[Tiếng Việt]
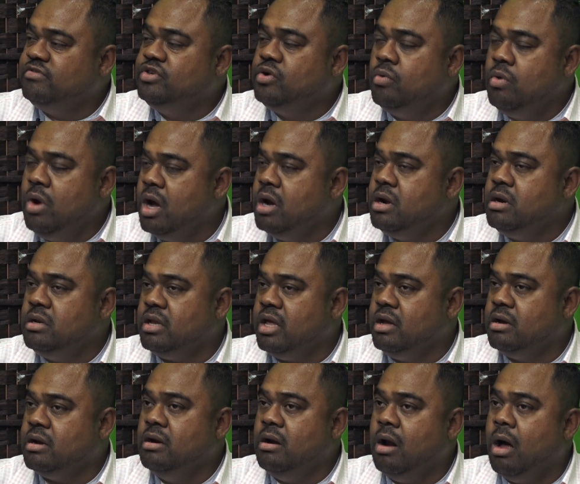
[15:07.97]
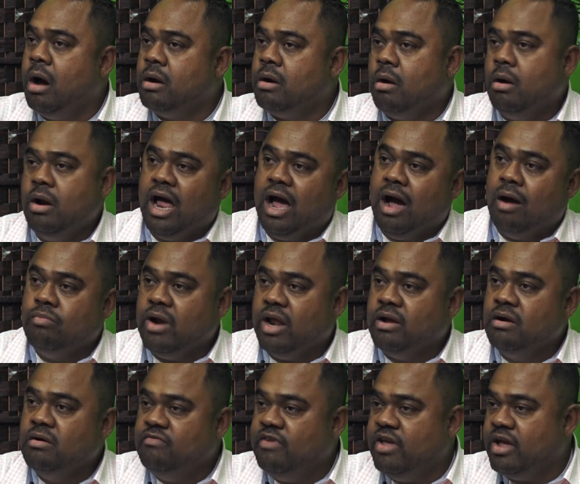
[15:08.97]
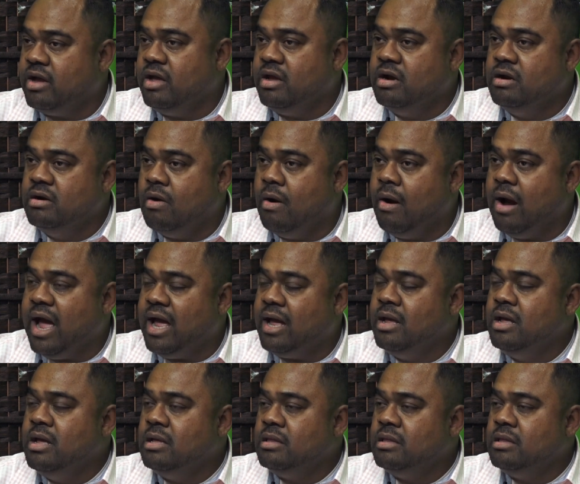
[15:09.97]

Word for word: số lớn thì cứ lo nói là ông này người Việt hay người Hoa